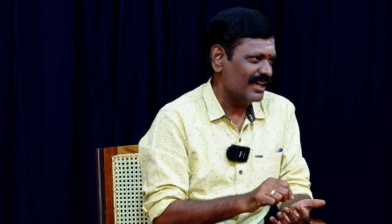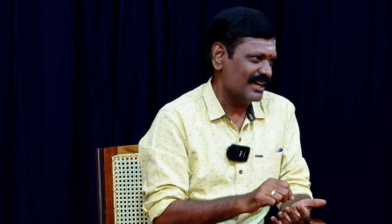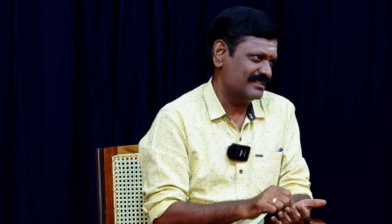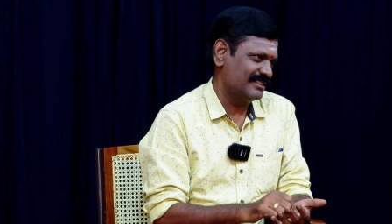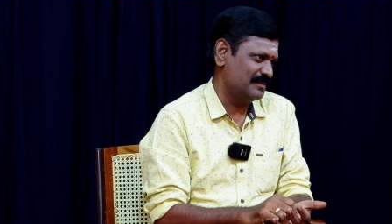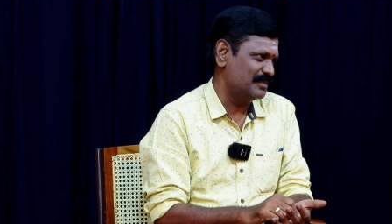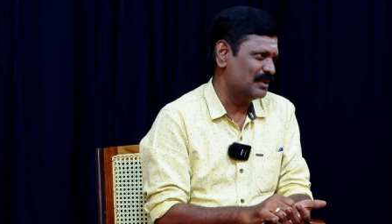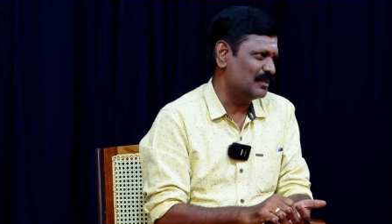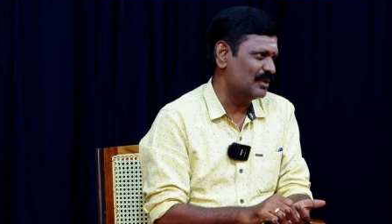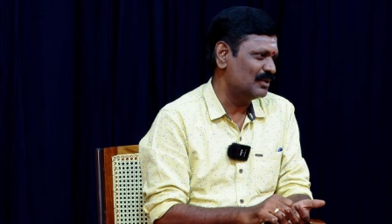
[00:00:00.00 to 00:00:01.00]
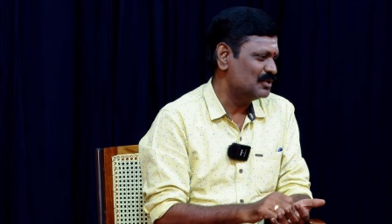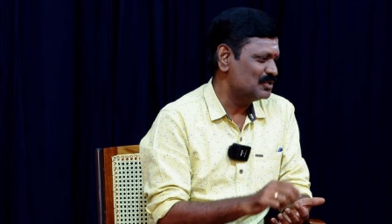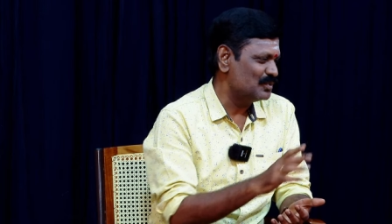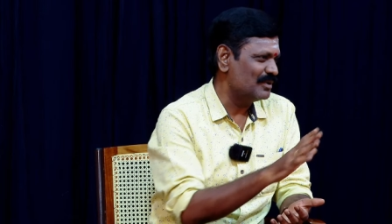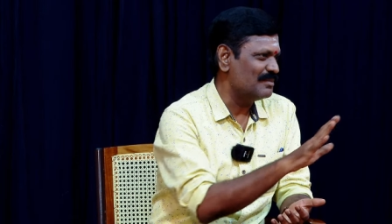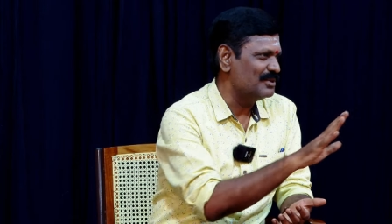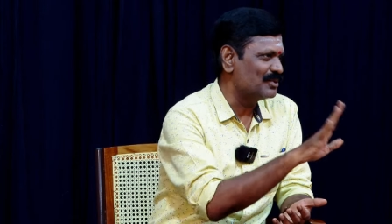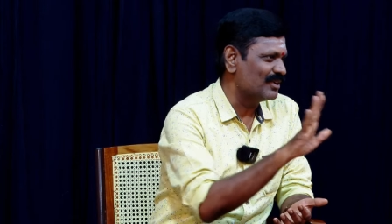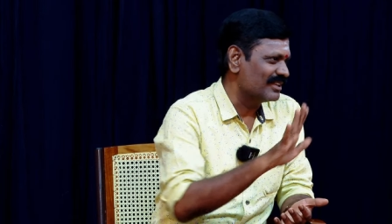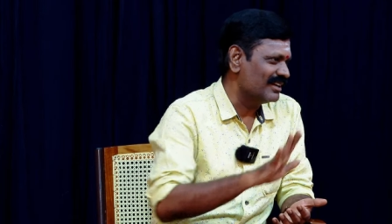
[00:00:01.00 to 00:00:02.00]
அக்செப்ட் பண்ணுவோம் சும்மா இப்படி
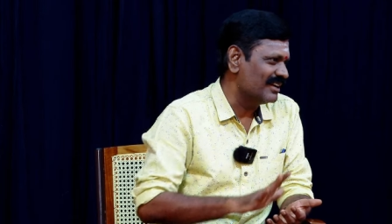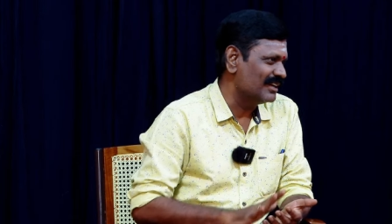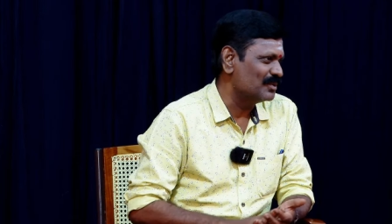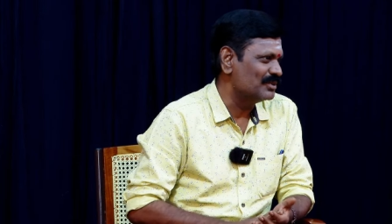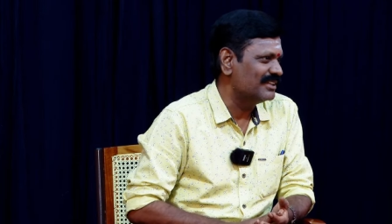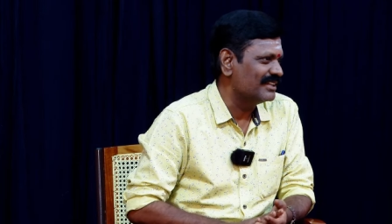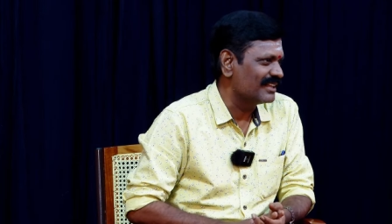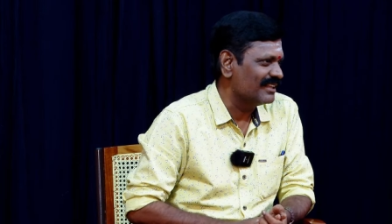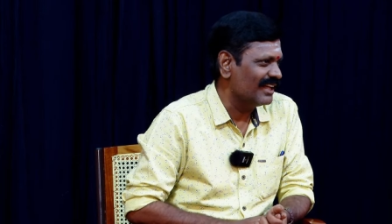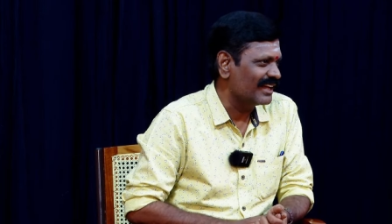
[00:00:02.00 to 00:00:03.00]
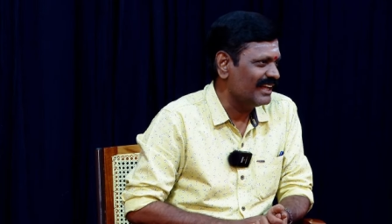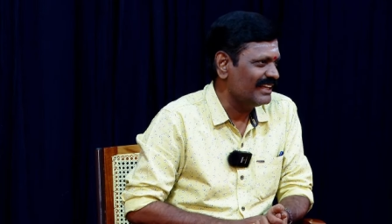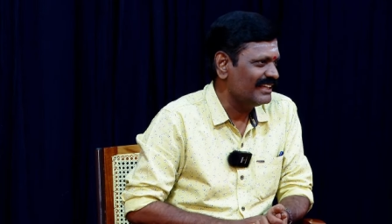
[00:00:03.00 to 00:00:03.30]
சொல்கிறதெல்லாம் நாங்கள் ஒத்துக்கிறதாக